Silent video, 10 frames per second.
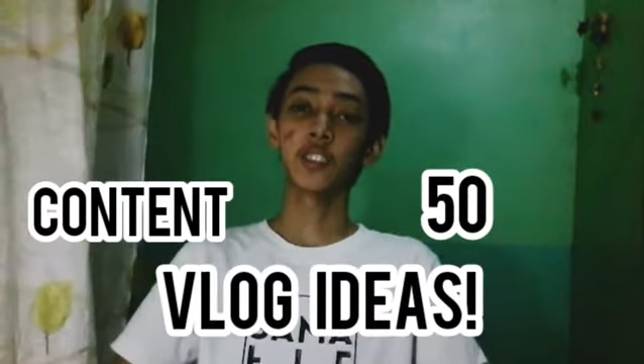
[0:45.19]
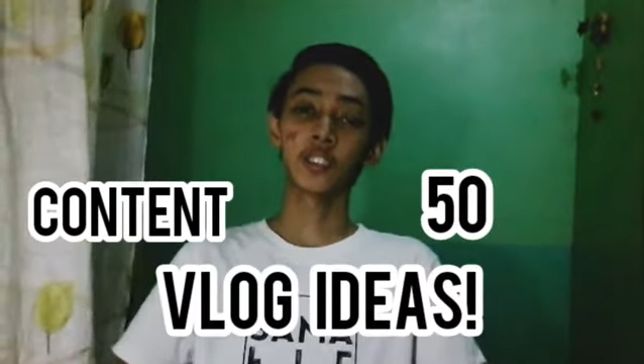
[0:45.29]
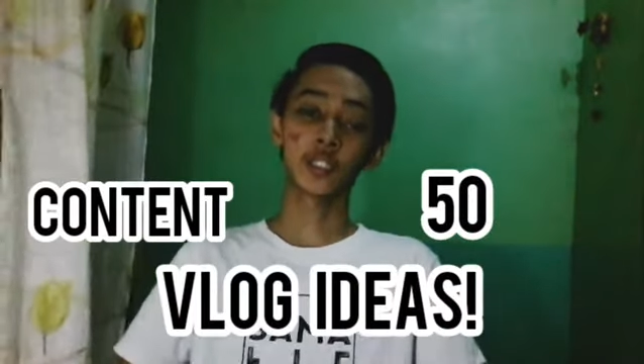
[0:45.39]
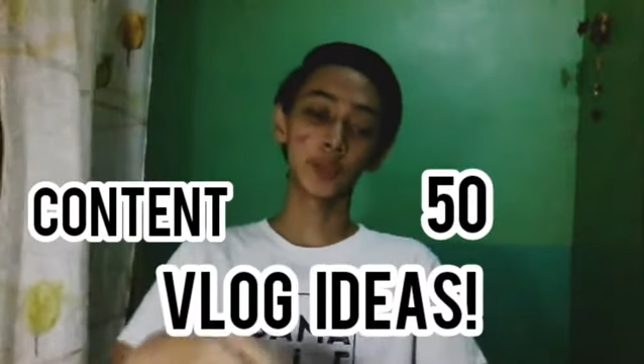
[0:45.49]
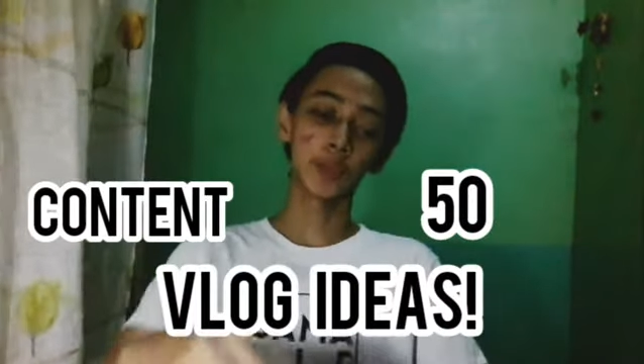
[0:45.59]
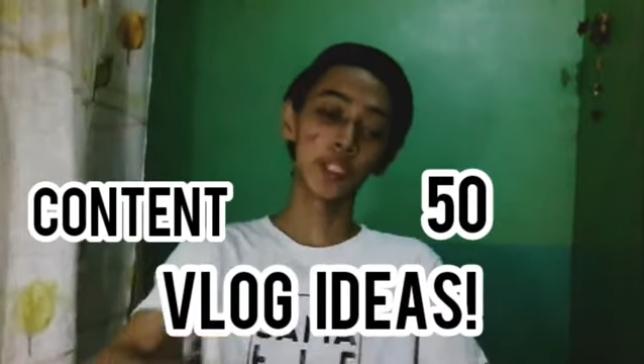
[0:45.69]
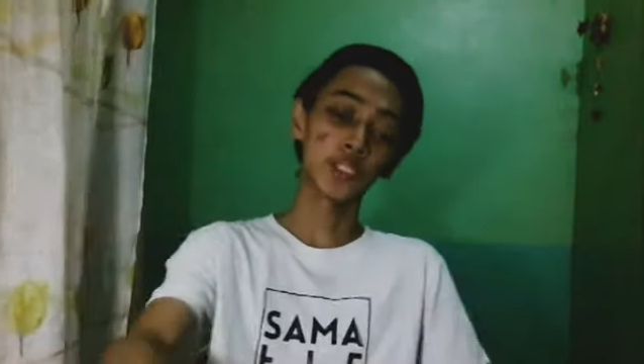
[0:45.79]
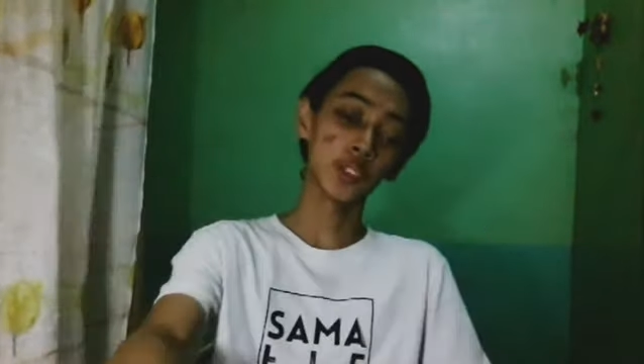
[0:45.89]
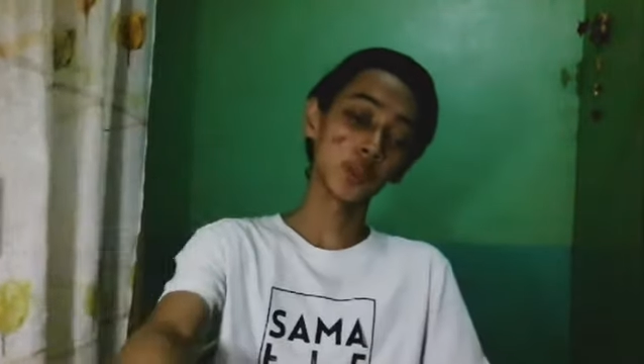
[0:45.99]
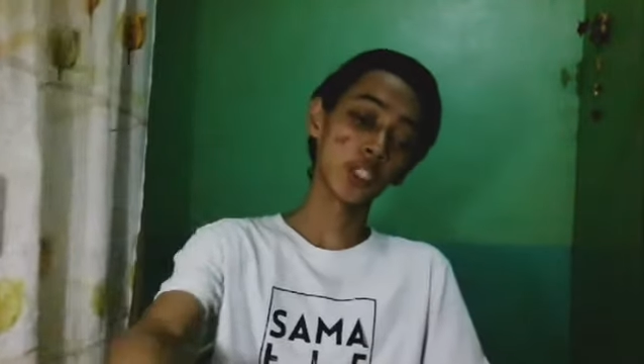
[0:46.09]
So,
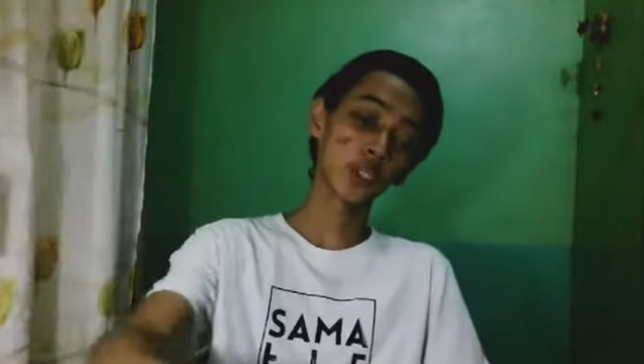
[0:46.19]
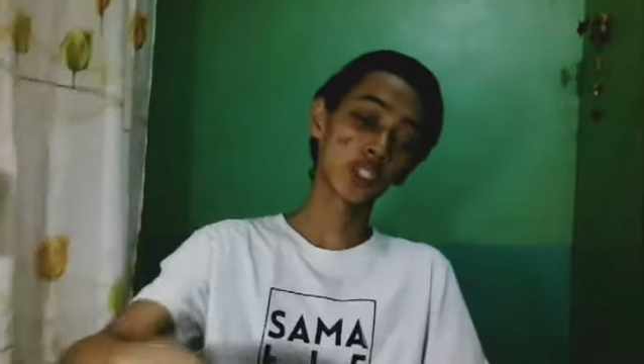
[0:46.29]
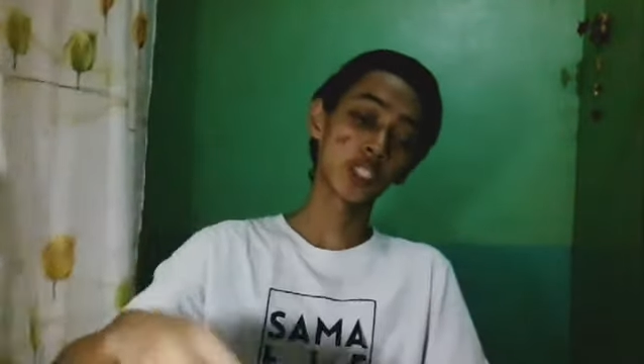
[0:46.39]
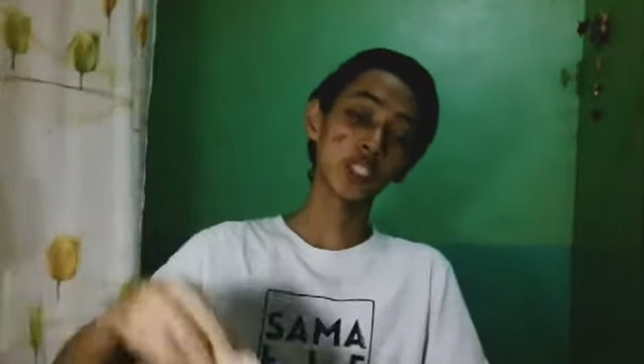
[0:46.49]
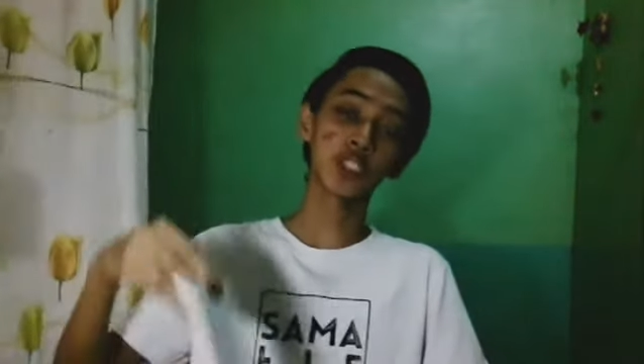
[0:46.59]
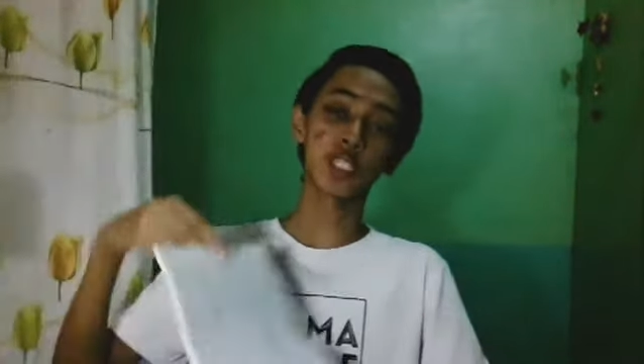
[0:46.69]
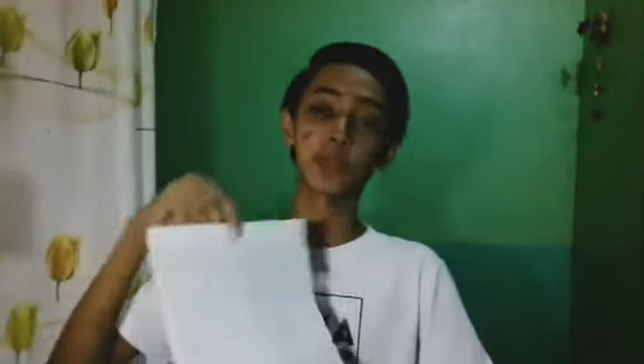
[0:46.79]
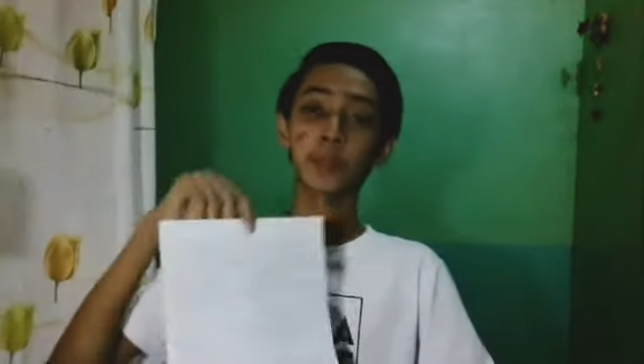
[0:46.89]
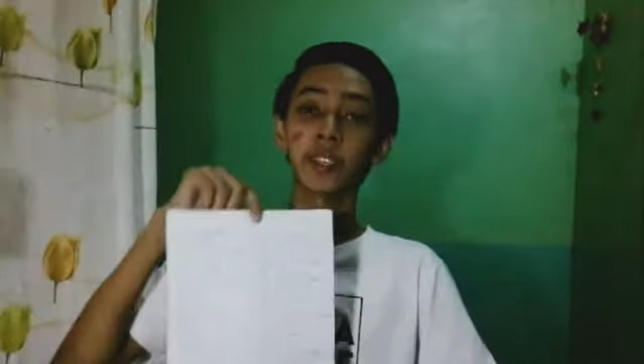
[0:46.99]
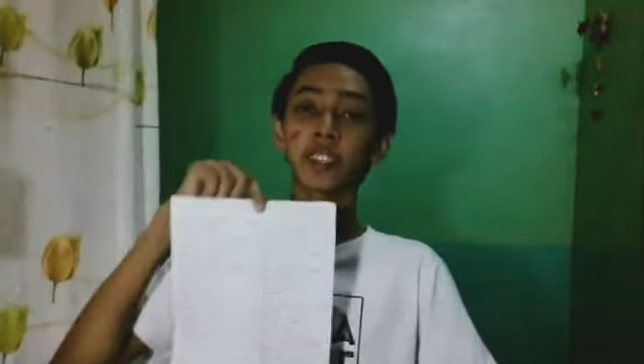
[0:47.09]
sinulat ko siya dito sa
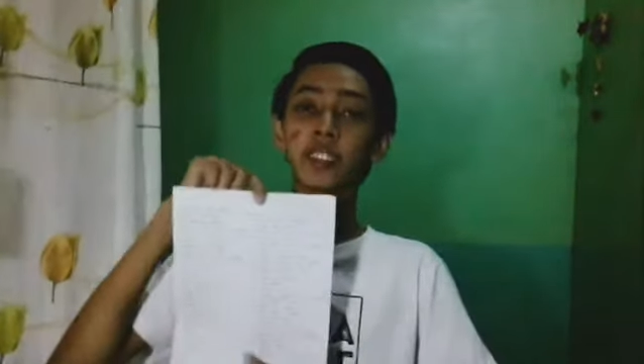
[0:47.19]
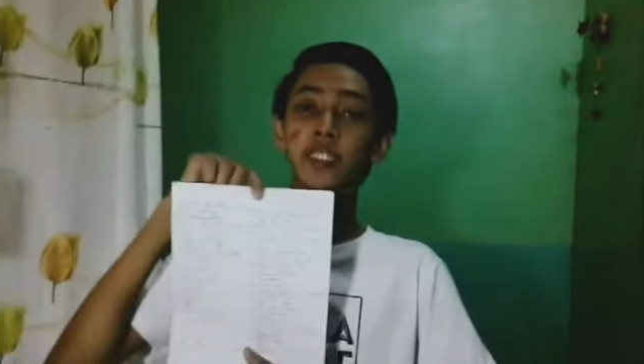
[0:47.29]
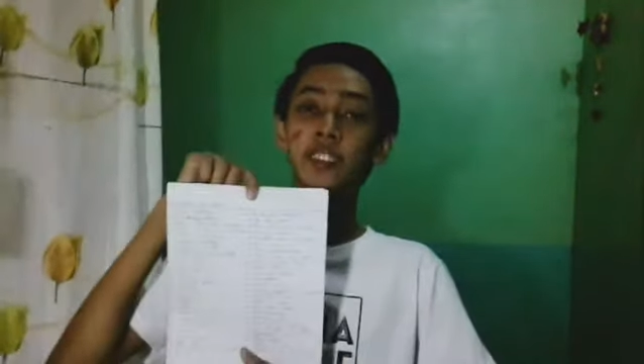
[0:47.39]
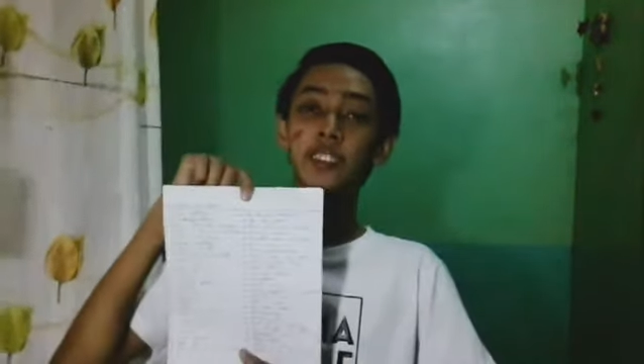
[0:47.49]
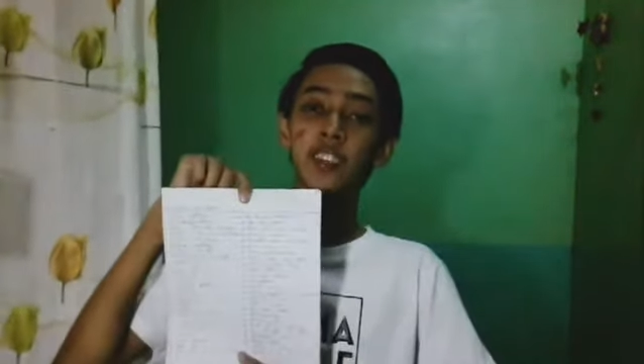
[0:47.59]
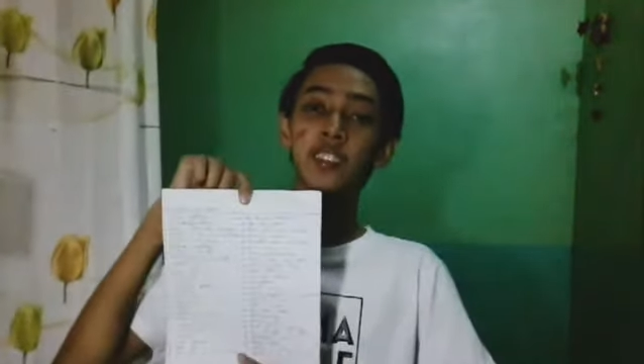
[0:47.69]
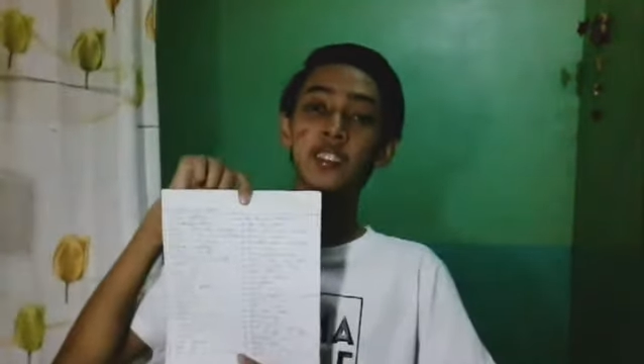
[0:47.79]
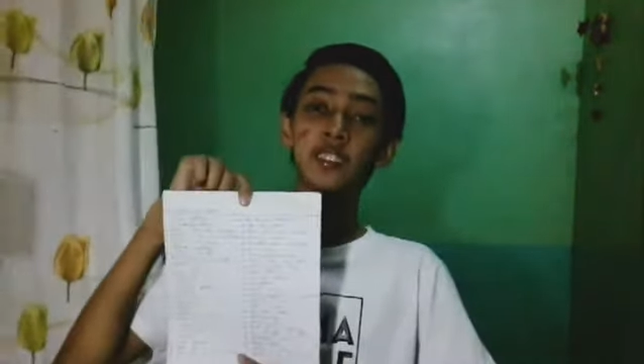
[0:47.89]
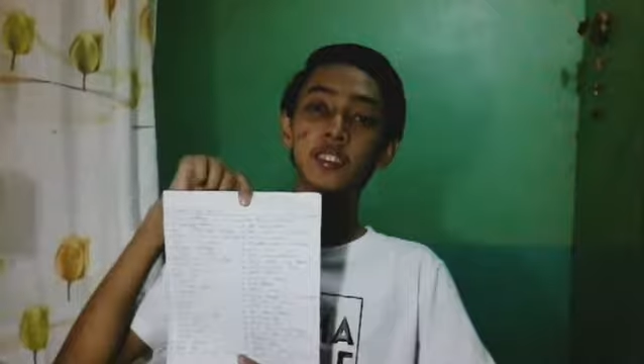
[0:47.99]
papel and then